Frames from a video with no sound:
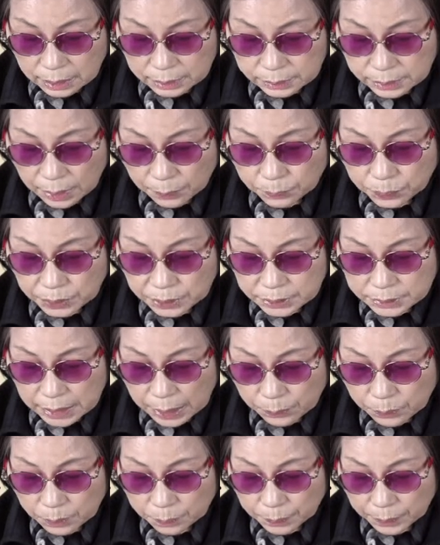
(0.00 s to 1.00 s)
남편이
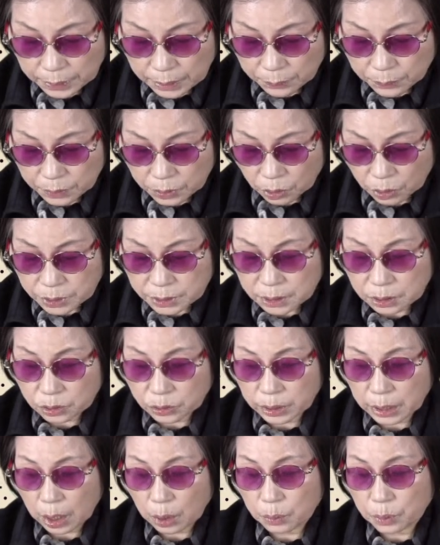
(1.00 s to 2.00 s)
잠옷 바람에
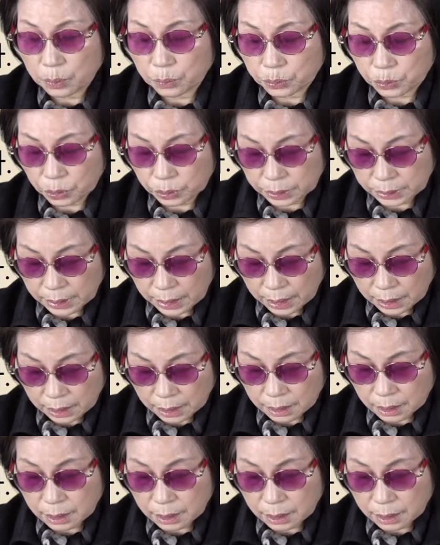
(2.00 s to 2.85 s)
거실로 나오며 물었다.